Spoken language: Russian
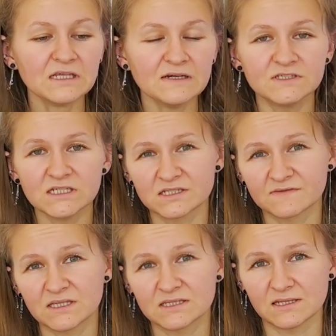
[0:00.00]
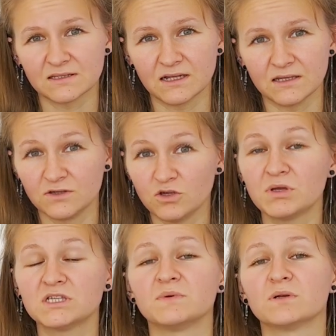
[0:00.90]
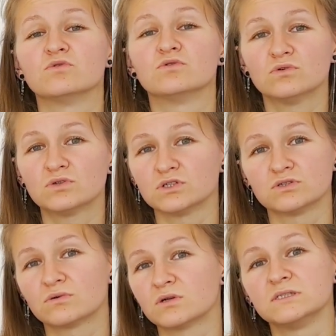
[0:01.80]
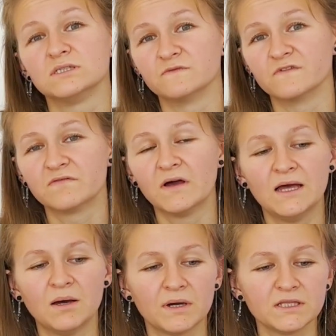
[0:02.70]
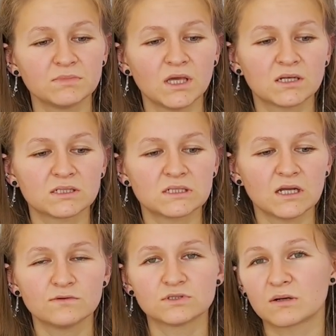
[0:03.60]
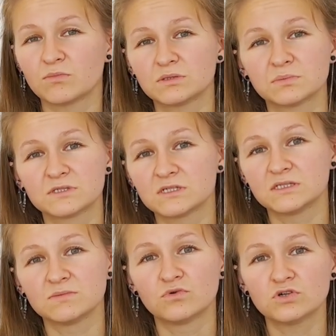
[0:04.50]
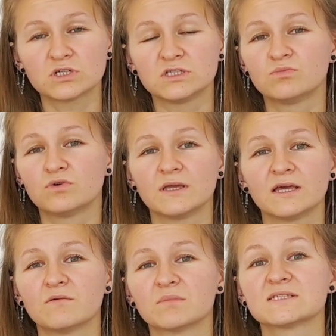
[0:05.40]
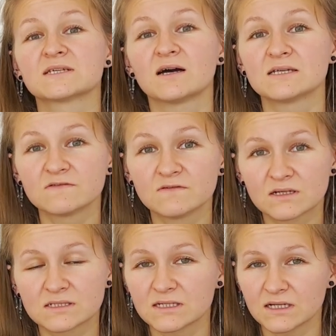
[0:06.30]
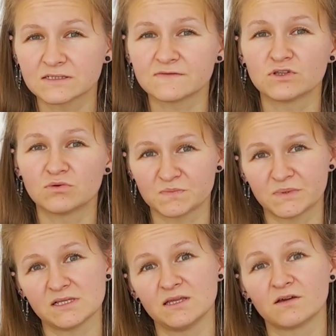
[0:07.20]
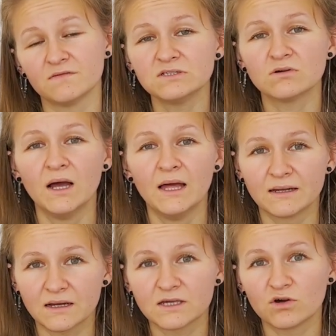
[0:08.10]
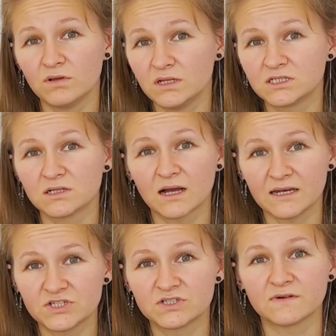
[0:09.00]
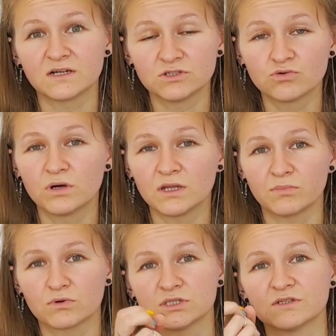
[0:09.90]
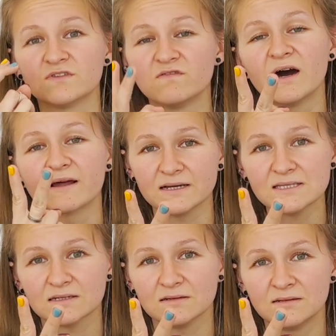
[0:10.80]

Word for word: все названия слетали. И у меня теперь будет тоже 40 символов. Поэтому я не расстраиваюсь, работать с этим можно. Тем более я вам рассказывала, кстати, в одном из последних видео, как я увеличила количество категорий просто в два раза